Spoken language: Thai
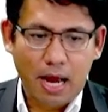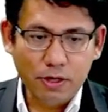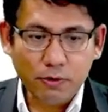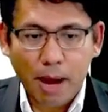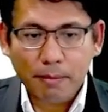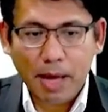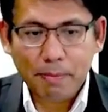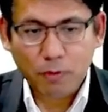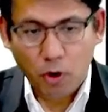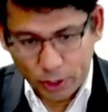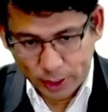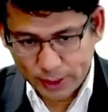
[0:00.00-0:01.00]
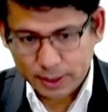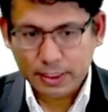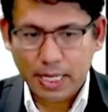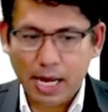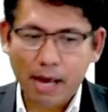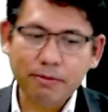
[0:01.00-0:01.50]
อายุความรับขน
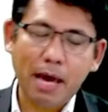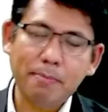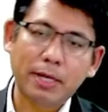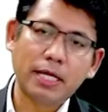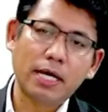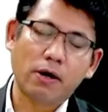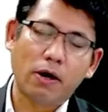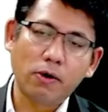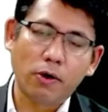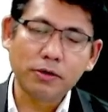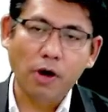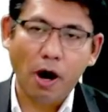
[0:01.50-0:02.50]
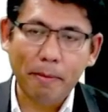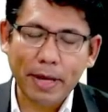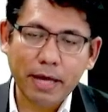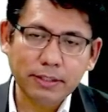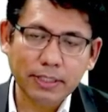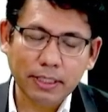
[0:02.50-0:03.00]
นะครับถ้าเป็นเรื่องของขนของไป
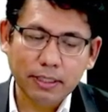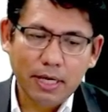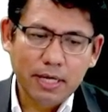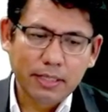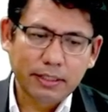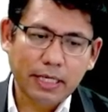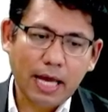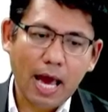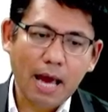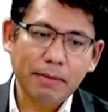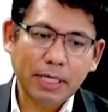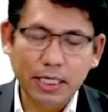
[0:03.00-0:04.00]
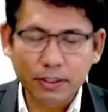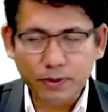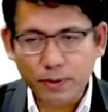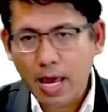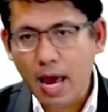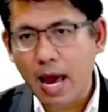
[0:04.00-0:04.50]
แล้วสินค้ามันเกิด
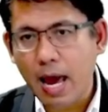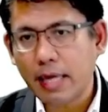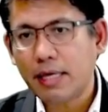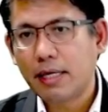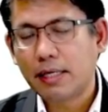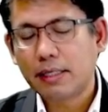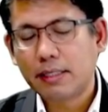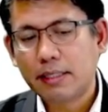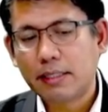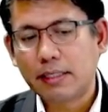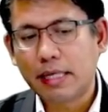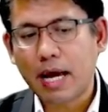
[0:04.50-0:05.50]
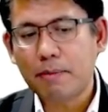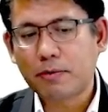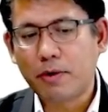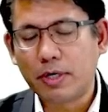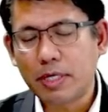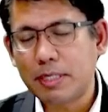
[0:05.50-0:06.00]
สูญหายนะครับ
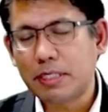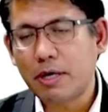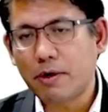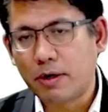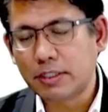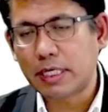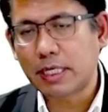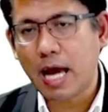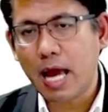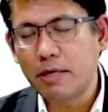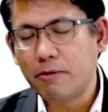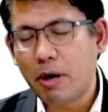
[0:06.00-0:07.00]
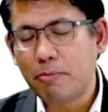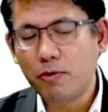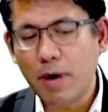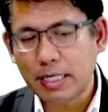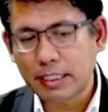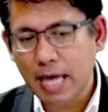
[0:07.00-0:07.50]
คนที่เป็นเจ้าของสินค้าหรือว่า
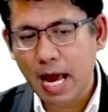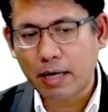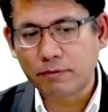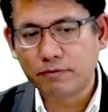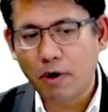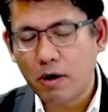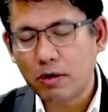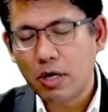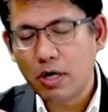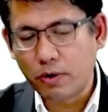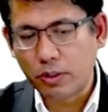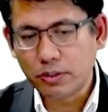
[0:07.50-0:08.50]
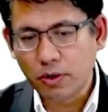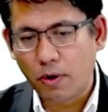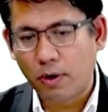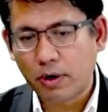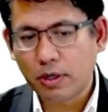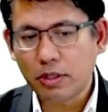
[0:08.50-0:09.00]
ผู้ว่าจ้างฟ้องขน
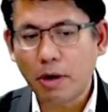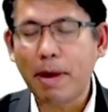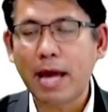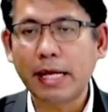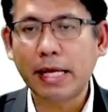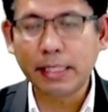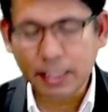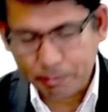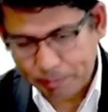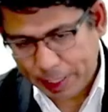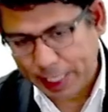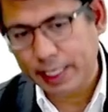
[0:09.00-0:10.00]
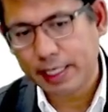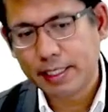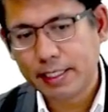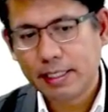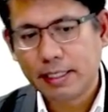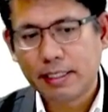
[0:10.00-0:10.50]
ส่งก็ต้องภายใน1ปี
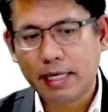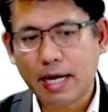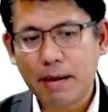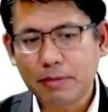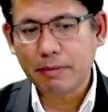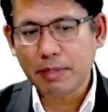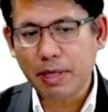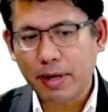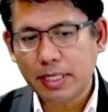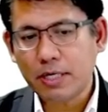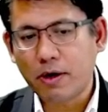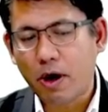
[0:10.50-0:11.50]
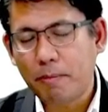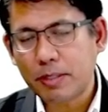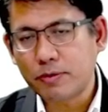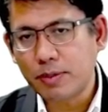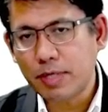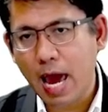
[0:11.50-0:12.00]
นะนับแต่วันที่ของ
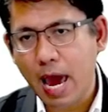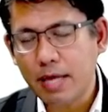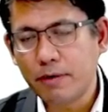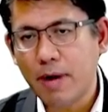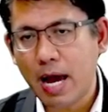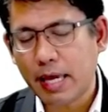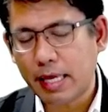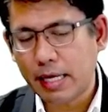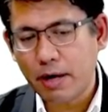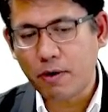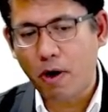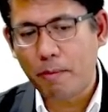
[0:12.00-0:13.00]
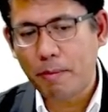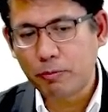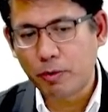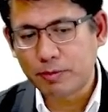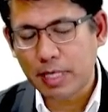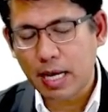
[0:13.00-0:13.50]
มันสูญหายหรือว่าเห็นแล้วของมัน
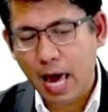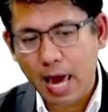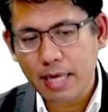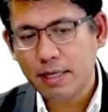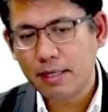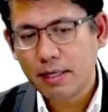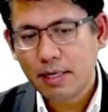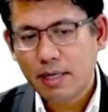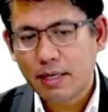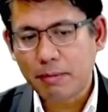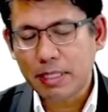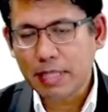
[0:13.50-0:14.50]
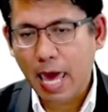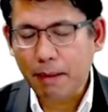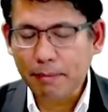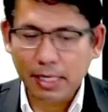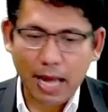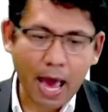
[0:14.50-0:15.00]
บุบสลายมันแต
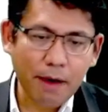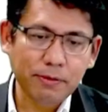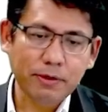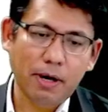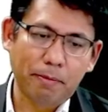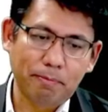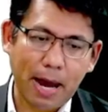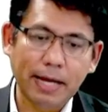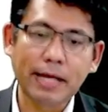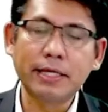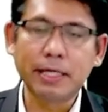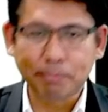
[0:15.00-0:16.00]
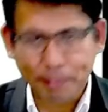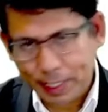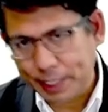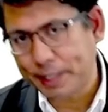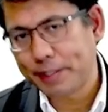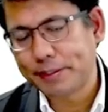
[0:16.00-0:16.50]
กมันร้าวก็ภายใน1
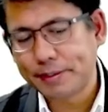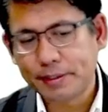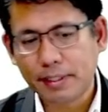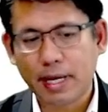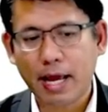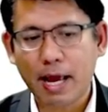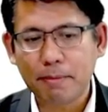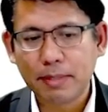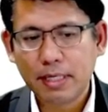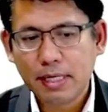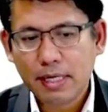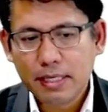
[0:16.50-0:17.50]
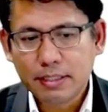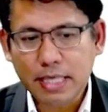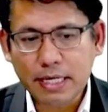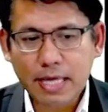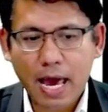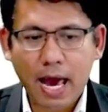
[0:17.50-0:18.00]
ปีนะครับ
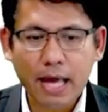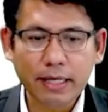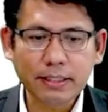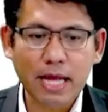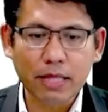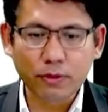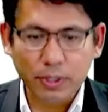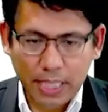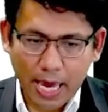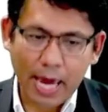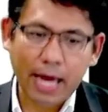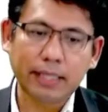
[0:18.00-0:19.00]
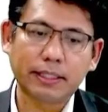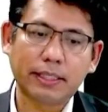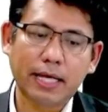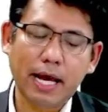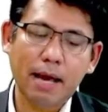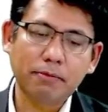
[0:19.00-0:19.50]
สัญญาลักษณะตัวแทน
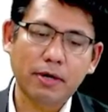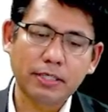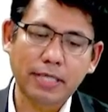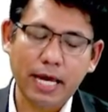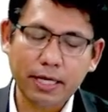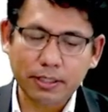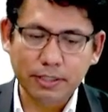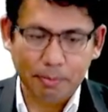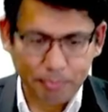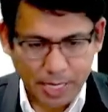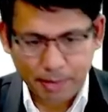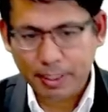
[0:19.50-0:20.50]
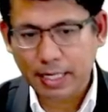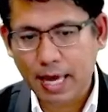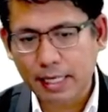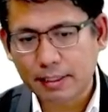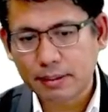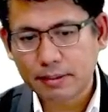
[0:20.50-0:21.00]
นะครับก็ใช้10ปีเหมือน
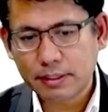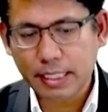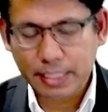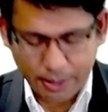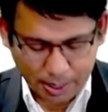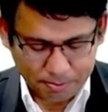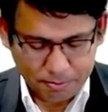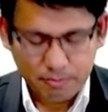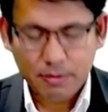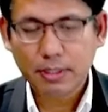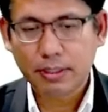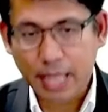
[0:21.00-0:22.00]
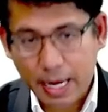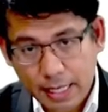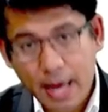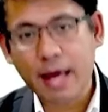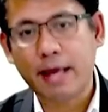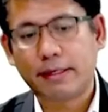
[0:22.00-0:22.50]
กันเช่นเดียวกับนาย
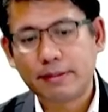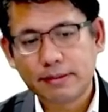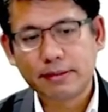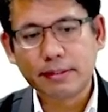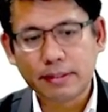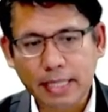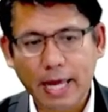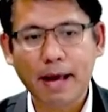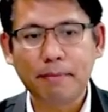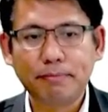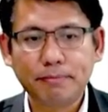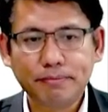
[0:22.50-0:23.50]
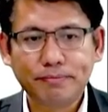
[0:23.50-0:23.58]
หน้านะครับ